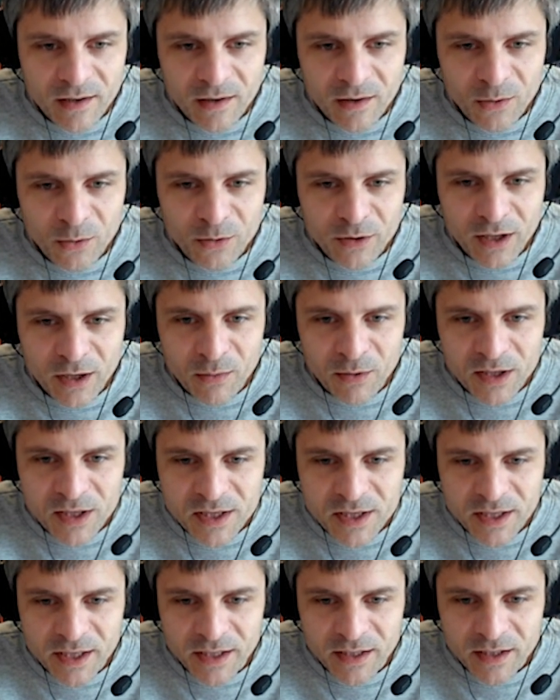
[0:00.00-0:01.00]
Luther
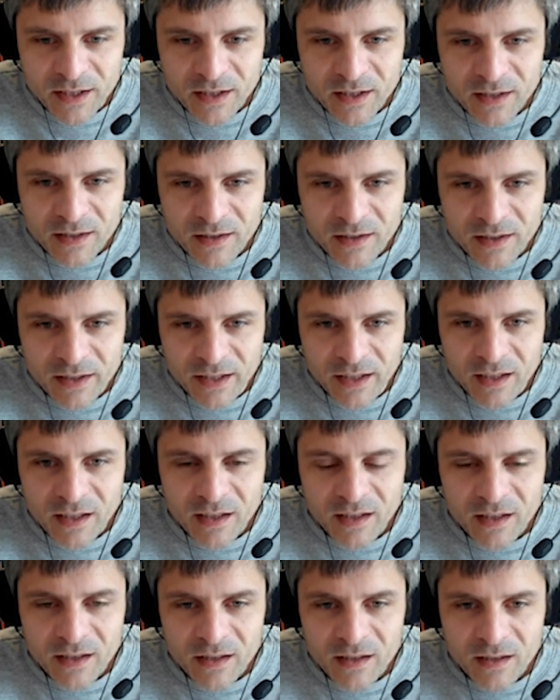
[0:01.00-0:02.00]
Blissett. ¿eh?
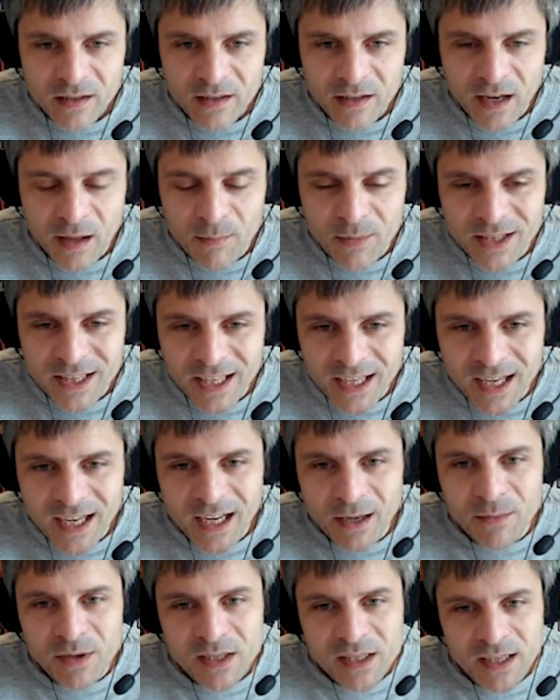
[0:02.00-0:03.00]
La mítica
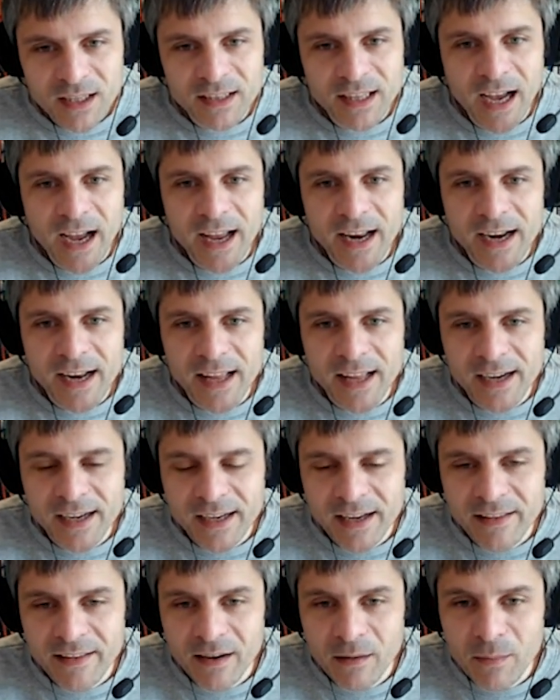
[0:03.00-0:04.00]
camiseta NR
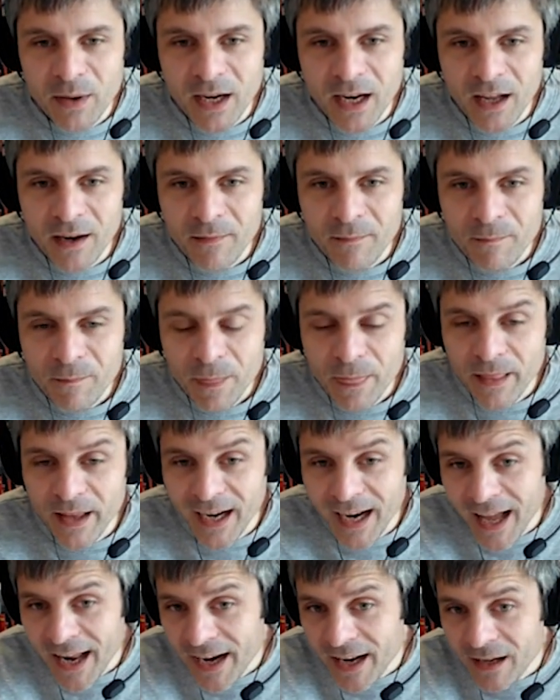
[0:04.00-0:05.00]
del Milan, de
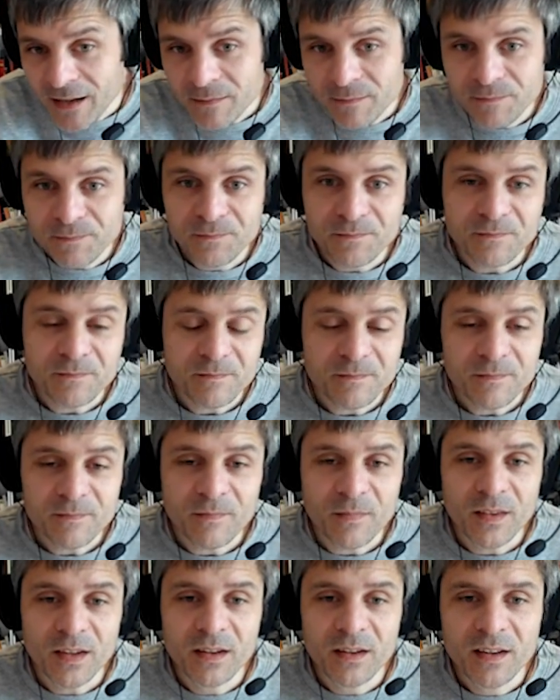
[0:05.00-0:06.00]
lana.
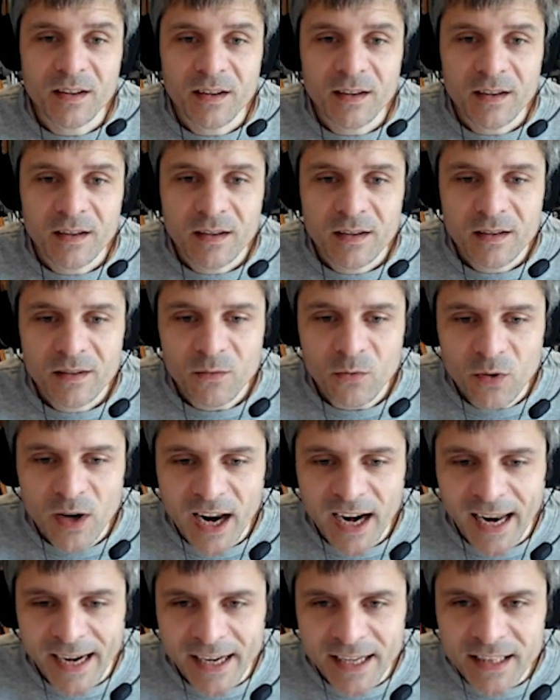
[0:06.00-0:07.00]

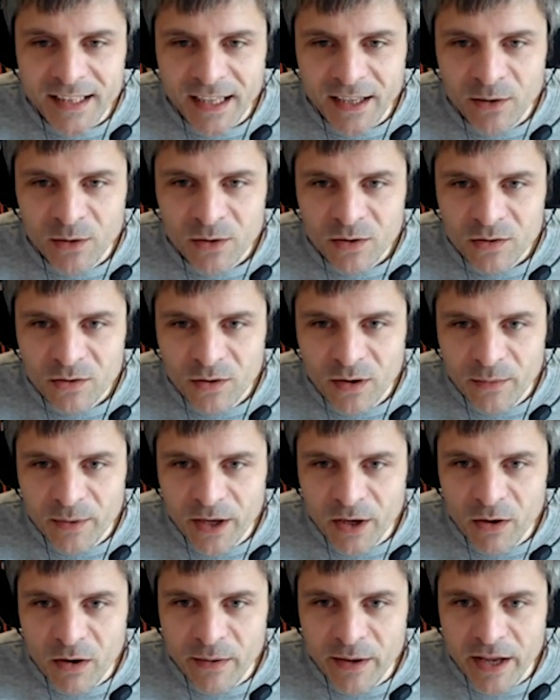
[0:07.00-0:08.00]
Una laneta, ¿no?
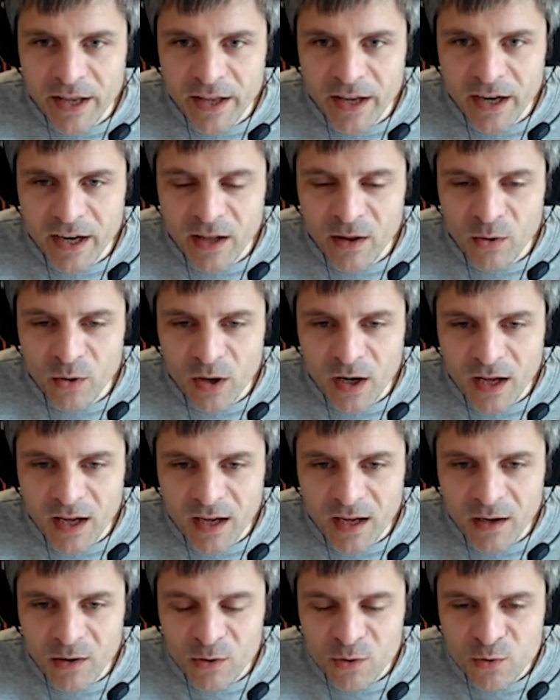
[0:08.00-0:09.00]
Todavía no había llegado
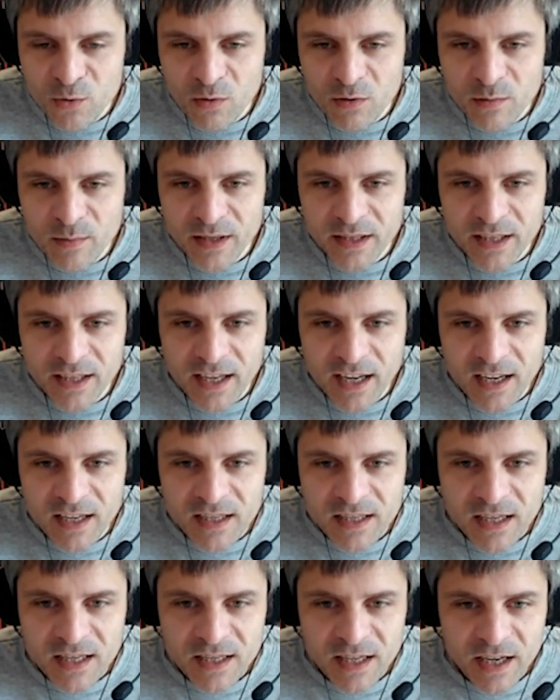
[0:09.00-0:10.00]
los nuevos
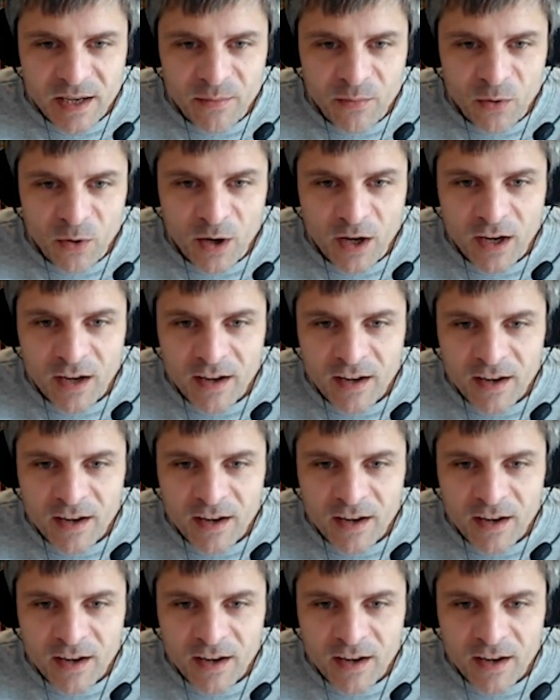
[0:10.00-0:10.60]
materiales a esa época.